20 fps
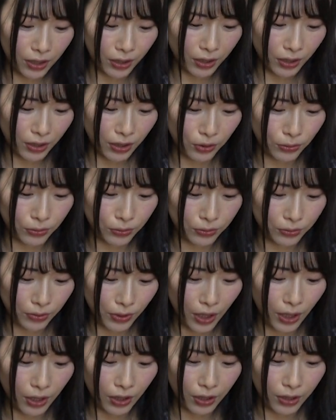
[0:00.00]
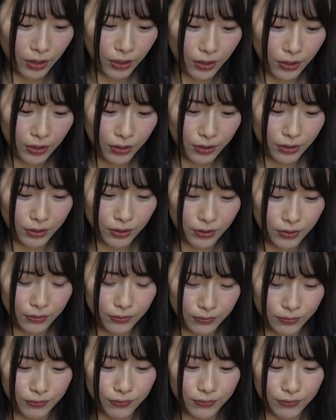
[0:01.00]
なんかね、
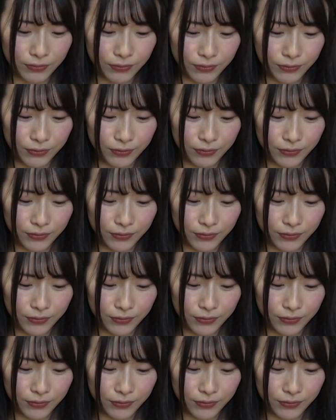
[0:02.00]
うん。